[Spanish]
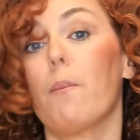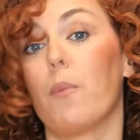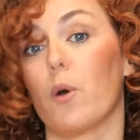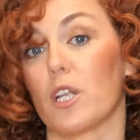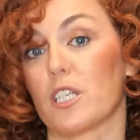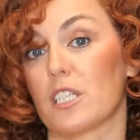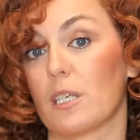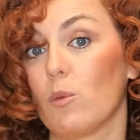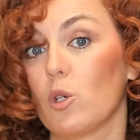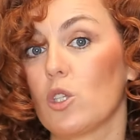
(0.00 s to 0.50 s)

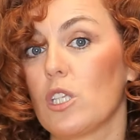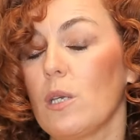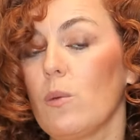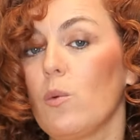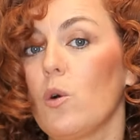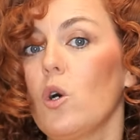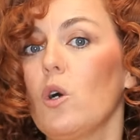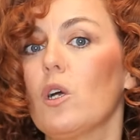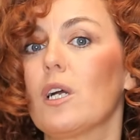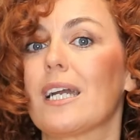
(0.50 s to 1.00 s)
Por ese
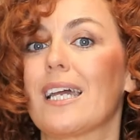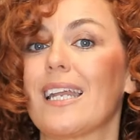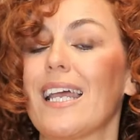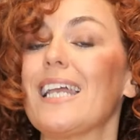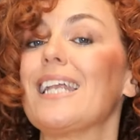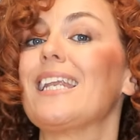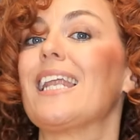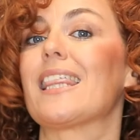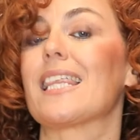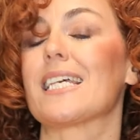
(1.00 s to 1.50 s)
motivo,
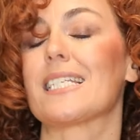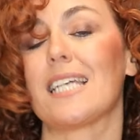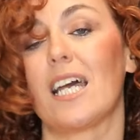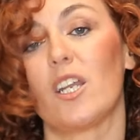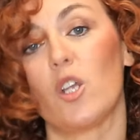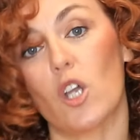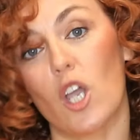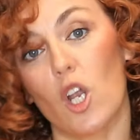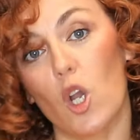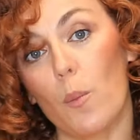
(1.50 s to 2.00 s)
creí
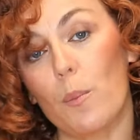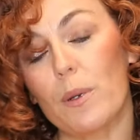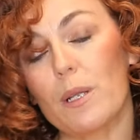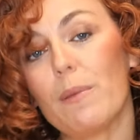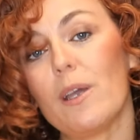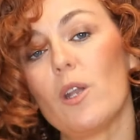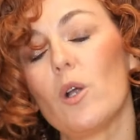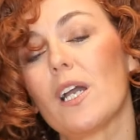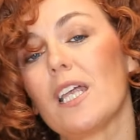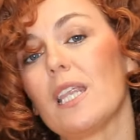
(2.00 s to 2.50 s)
necesario que lo
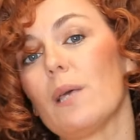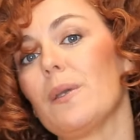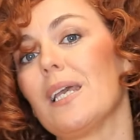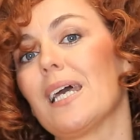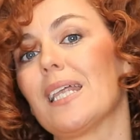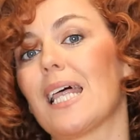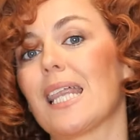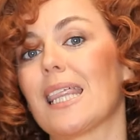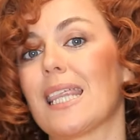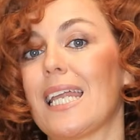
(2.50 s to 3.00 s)
primero que
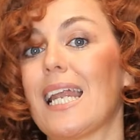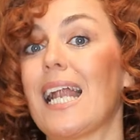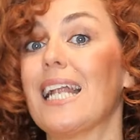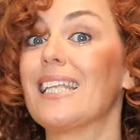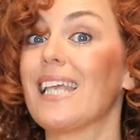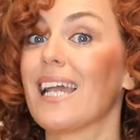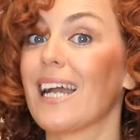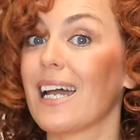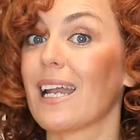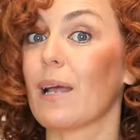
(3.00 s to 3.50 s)
debía de hacer al
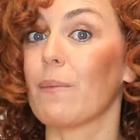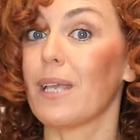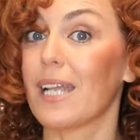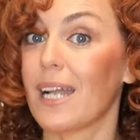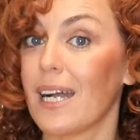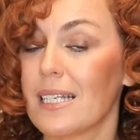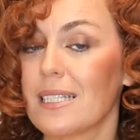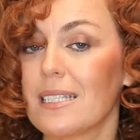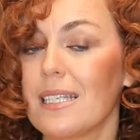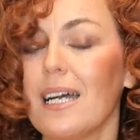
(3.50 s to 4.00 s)
llegar a mi
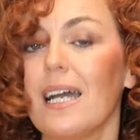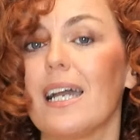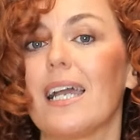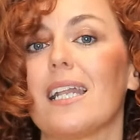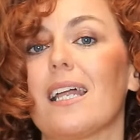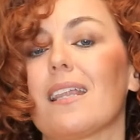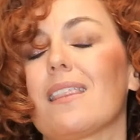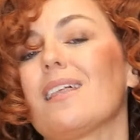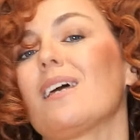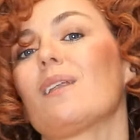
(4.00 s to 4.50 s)
casa
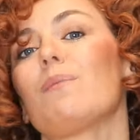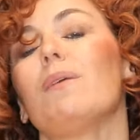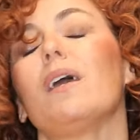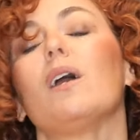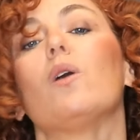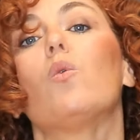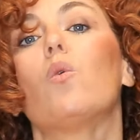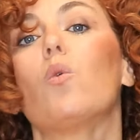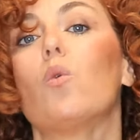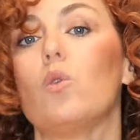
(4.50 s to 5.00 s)
era
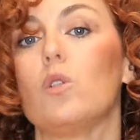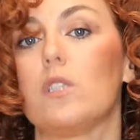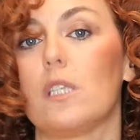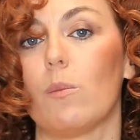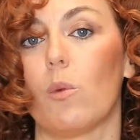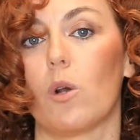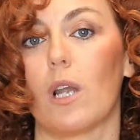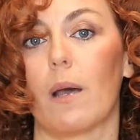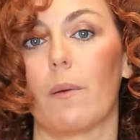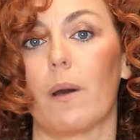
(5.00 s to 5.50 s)
hacerme un
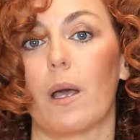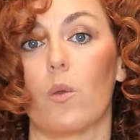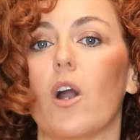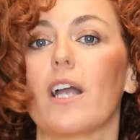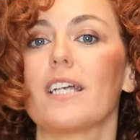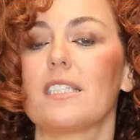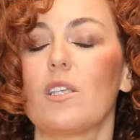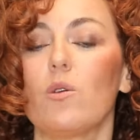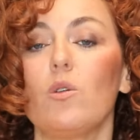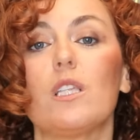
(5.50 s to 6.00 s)
último lavado.
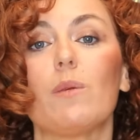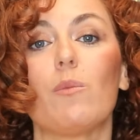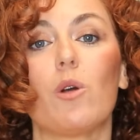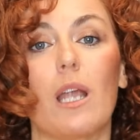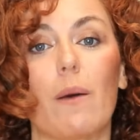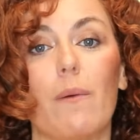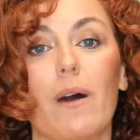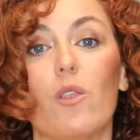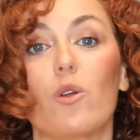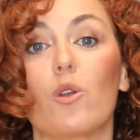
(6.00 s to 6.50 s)
Con este último
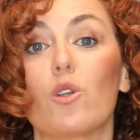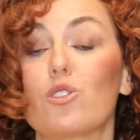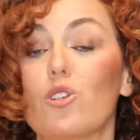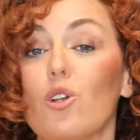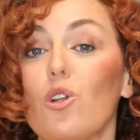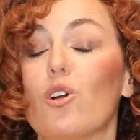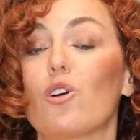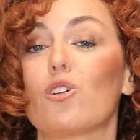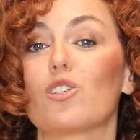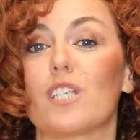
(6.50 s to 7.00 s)
lavado no
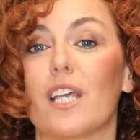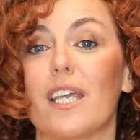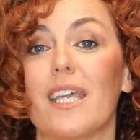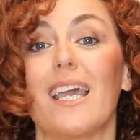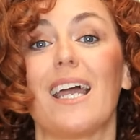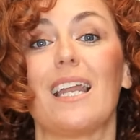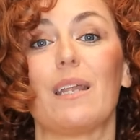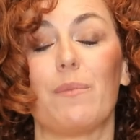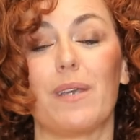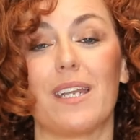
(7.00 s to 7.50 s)
solo
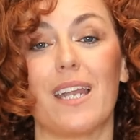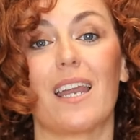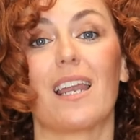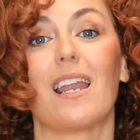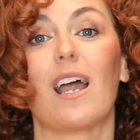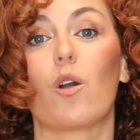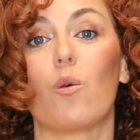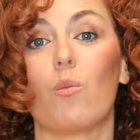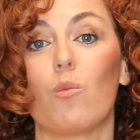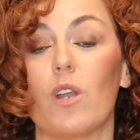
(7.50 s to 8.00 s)
conseguí eliminar
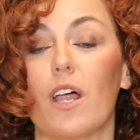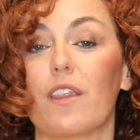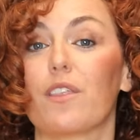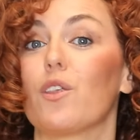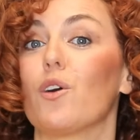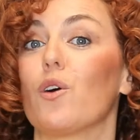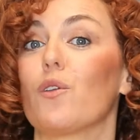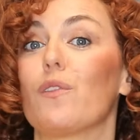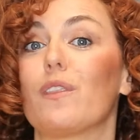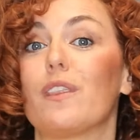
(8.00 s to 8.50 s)
la
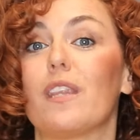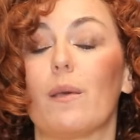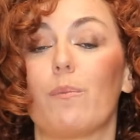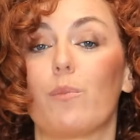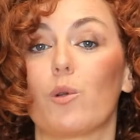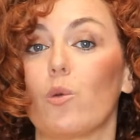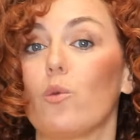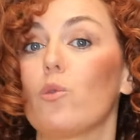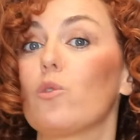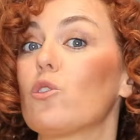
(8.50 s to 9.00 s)
acumulación de
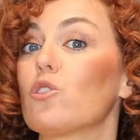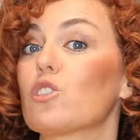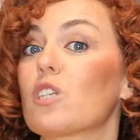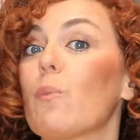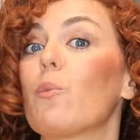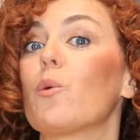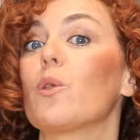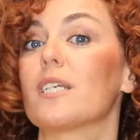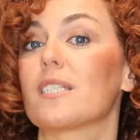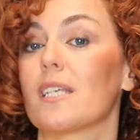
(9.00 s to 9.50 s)
productos
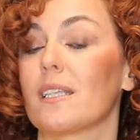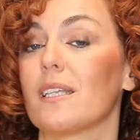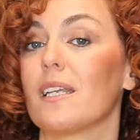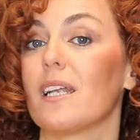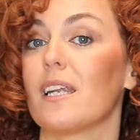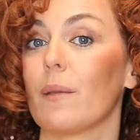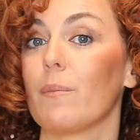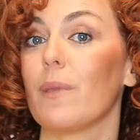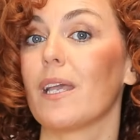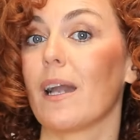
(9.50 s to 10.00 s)
que pudiese
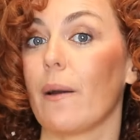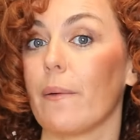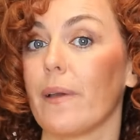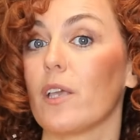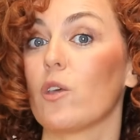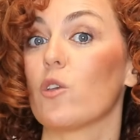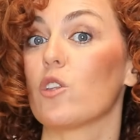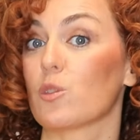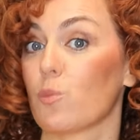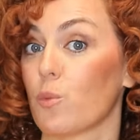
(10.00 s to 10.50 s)
tener en mi
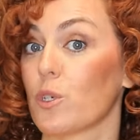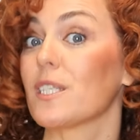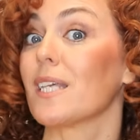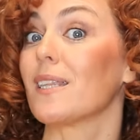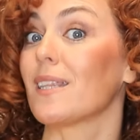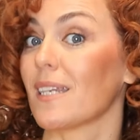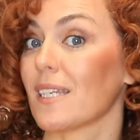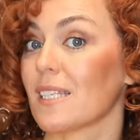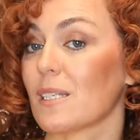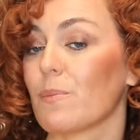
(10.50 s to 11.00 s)
cabello después de
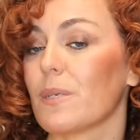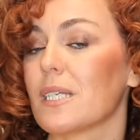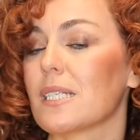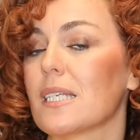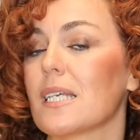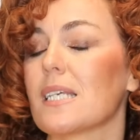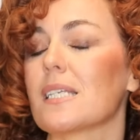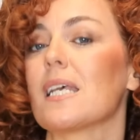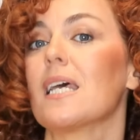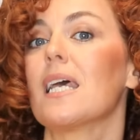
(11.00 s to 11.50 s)
tres
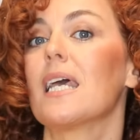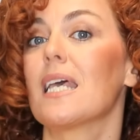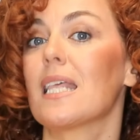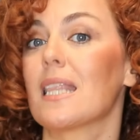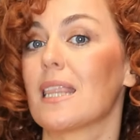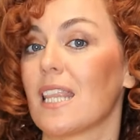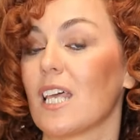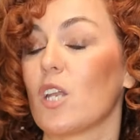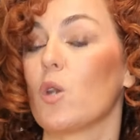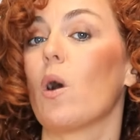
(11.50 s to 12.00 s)
meses
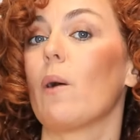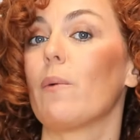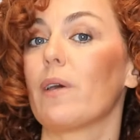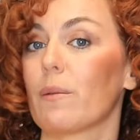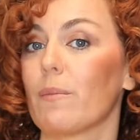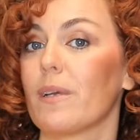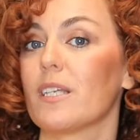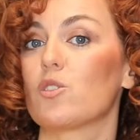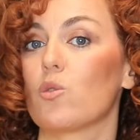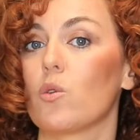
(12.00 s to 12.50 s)
de no
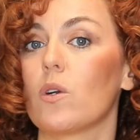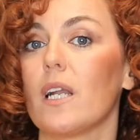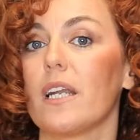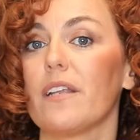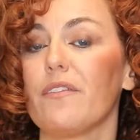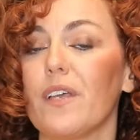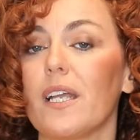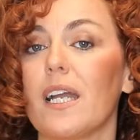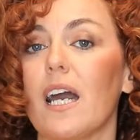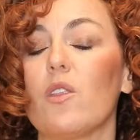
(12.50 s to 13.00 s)
haberme hecho un
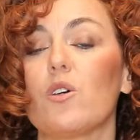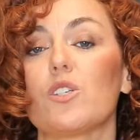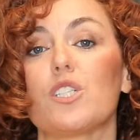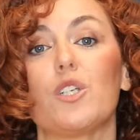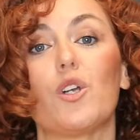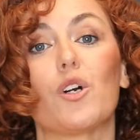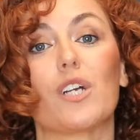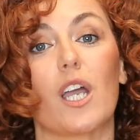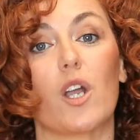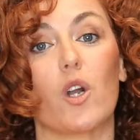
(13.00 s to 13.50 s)
clarificado,
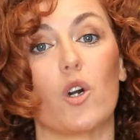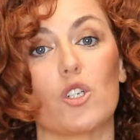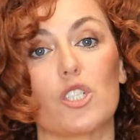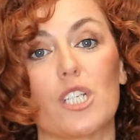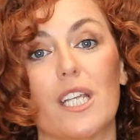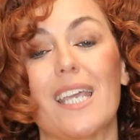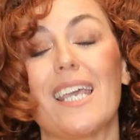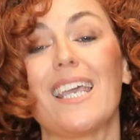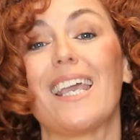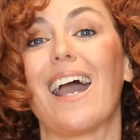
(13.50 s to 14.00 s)
sino que
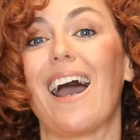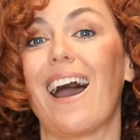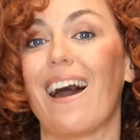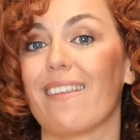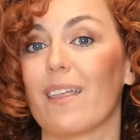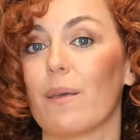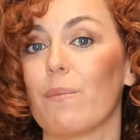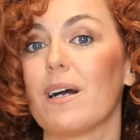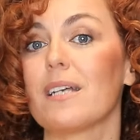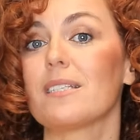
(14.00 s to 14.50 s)
conseguí
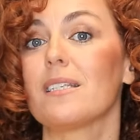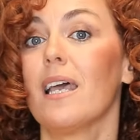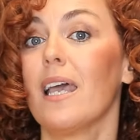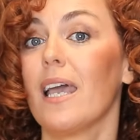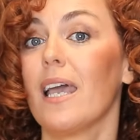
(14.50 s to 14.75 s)
además